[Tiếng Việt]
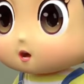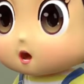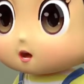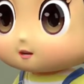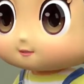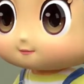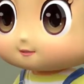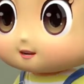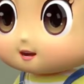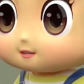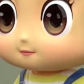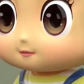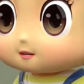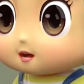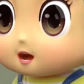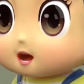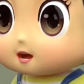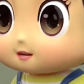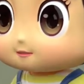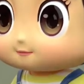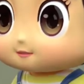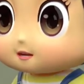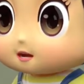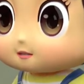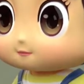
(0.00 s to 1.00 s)
thế còn
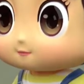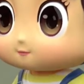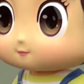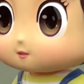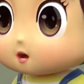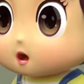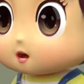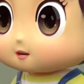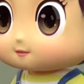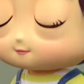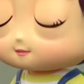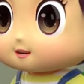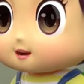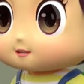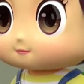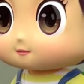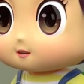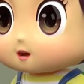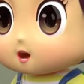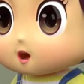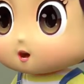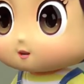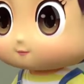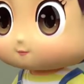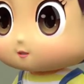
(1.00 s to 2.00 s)
những từ có âm
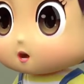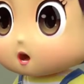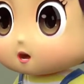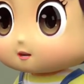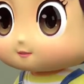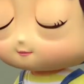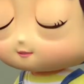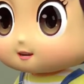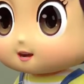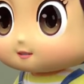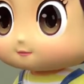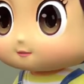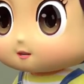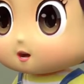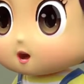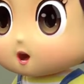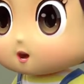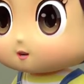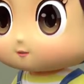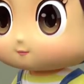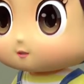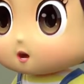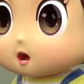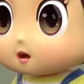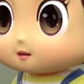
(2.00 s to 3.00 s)
chính là nguyên
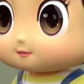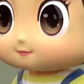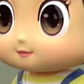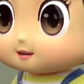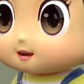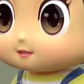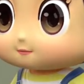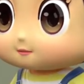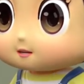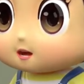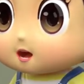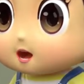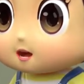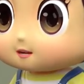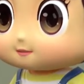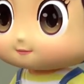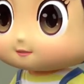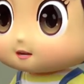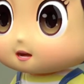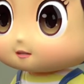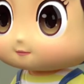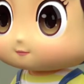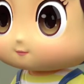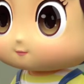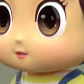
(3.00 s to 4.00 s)
âm đôi thì dấu
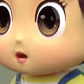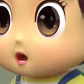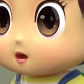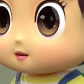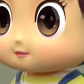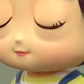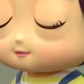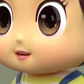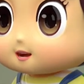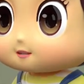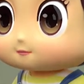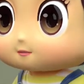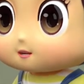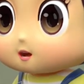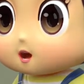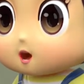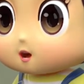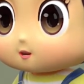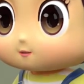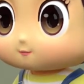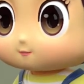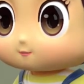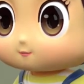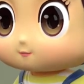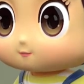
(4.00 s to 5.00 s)
thanh sẽ đánh vào đâu
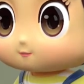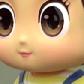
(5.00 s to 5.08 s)
ạ?